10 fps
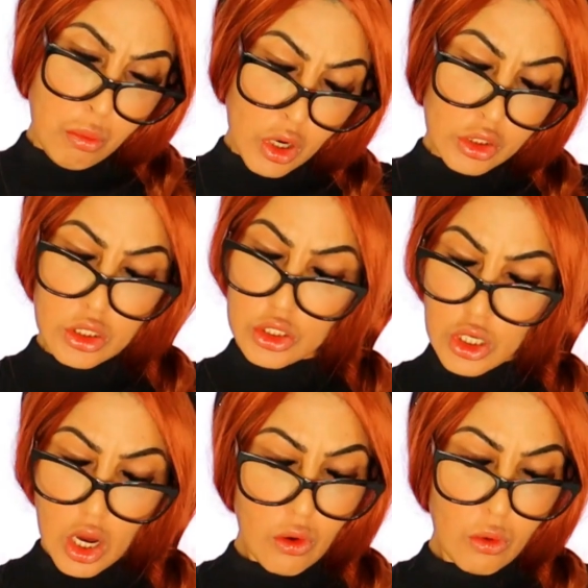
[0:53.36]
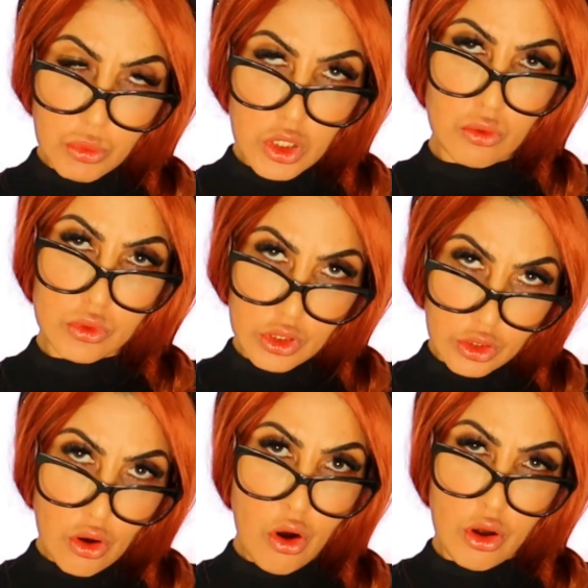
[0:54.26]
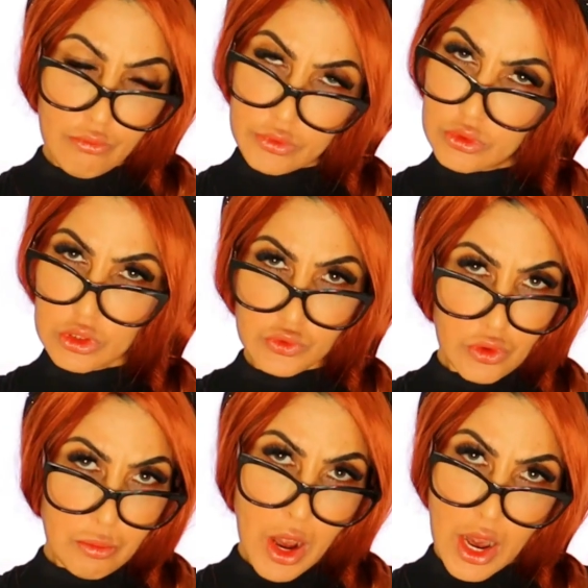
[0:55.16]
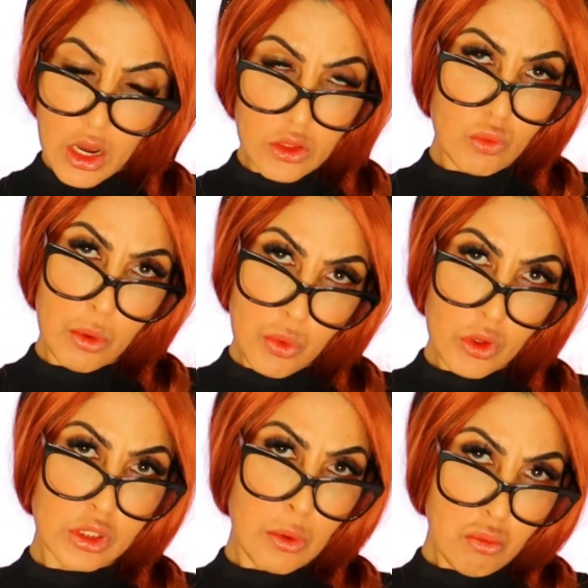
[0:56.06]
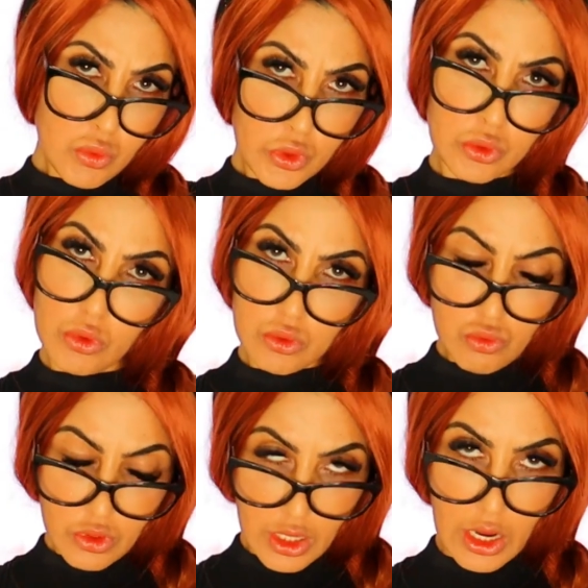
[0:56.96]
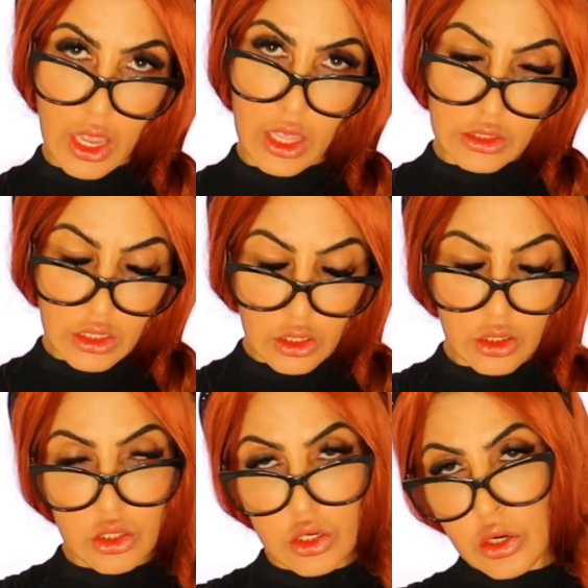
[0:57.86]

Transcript: Pode deixar comigo, senhora. Eu vou transformar ela numa moça muito educada.